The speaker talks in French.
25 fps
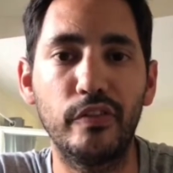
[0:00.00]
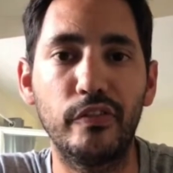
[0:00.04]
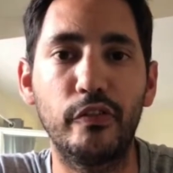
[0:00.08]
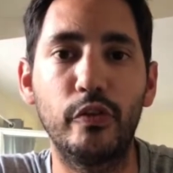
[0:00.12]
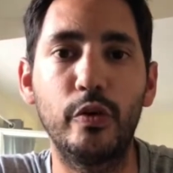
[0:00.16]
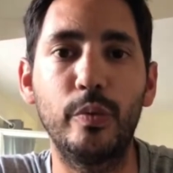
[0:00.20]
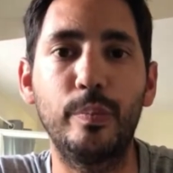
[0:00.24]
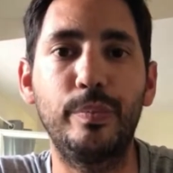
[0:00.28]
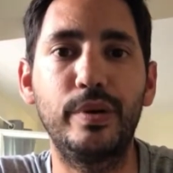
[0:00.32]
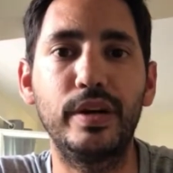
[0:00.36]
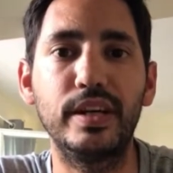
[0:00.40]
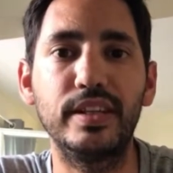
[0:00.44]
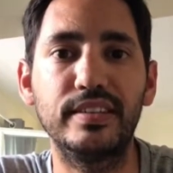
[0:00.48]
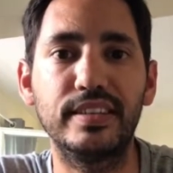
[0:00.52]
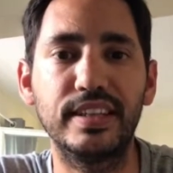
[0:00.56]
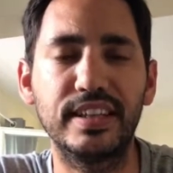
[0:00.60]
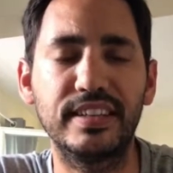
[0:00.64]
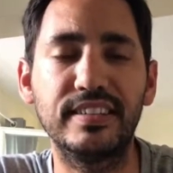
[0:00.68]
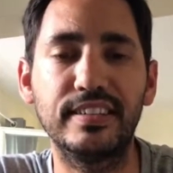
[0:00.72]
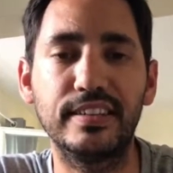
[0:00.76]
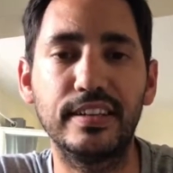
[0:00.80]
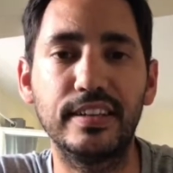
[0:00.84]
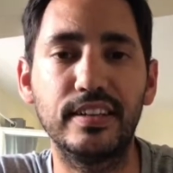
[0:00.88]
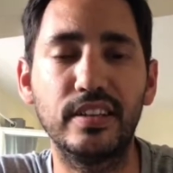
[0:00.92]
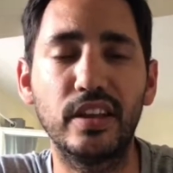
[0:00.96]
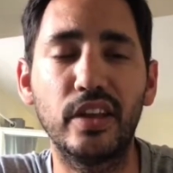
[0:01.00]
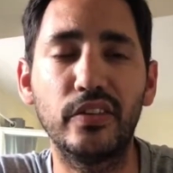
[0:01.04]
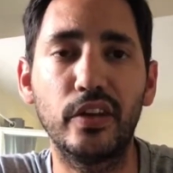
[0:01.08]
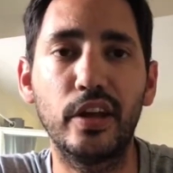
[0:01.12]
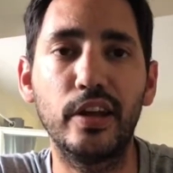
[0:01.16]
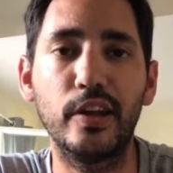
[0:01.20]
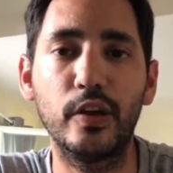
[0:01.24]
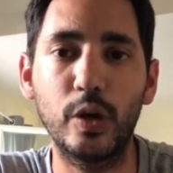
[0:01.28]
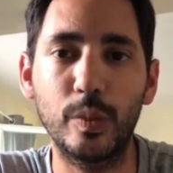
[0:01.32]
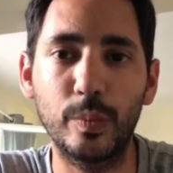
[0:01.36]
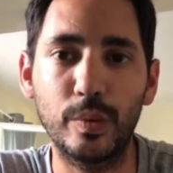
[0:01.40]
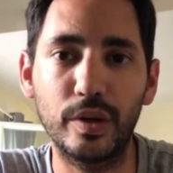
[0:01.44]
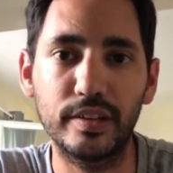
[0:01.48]
Faut pas s'exciter tant dans
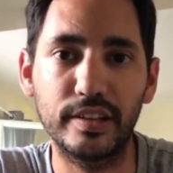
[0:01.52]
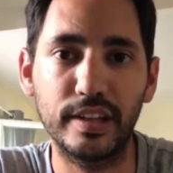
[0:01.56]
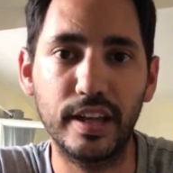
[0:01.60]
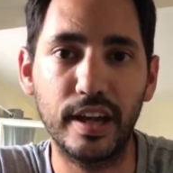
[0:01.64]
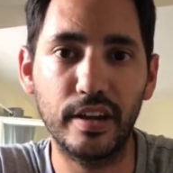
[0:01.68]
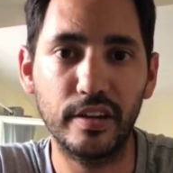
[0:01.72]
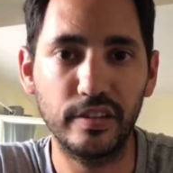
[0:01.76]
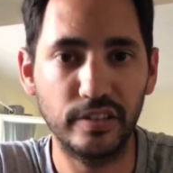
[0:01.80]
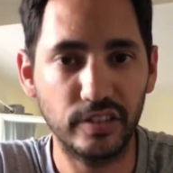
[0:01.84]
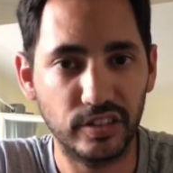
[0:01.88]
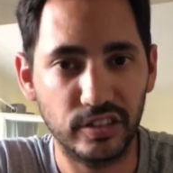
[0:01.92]
les commentaires, hein.